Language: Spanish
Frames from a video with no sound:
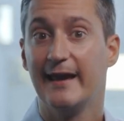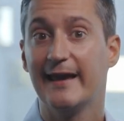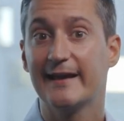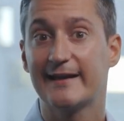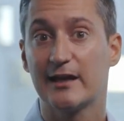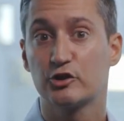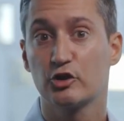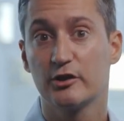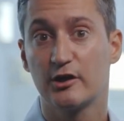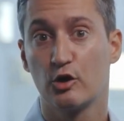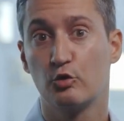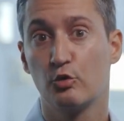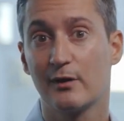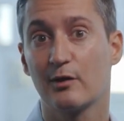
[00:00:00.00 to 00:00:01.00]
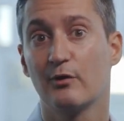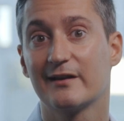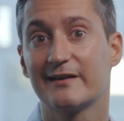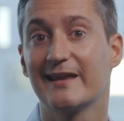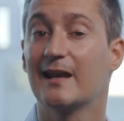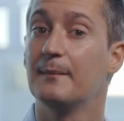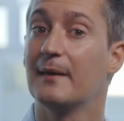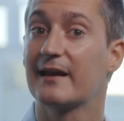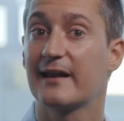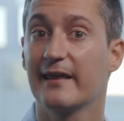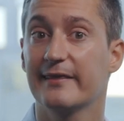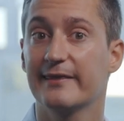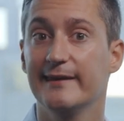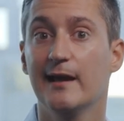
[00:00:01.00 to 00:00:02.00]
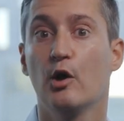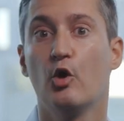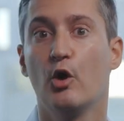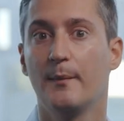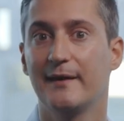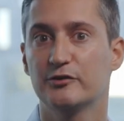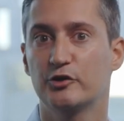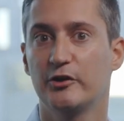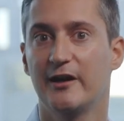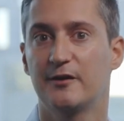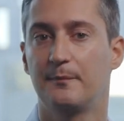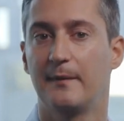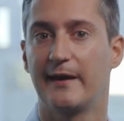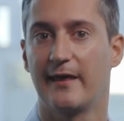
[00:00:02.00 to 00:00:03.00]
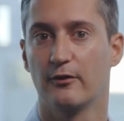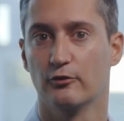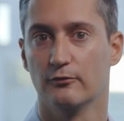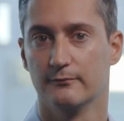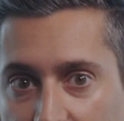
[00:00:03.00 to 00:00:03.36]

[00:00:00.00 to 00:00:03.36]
en caso de que ocurra cualquier emergencia o evento inesperado.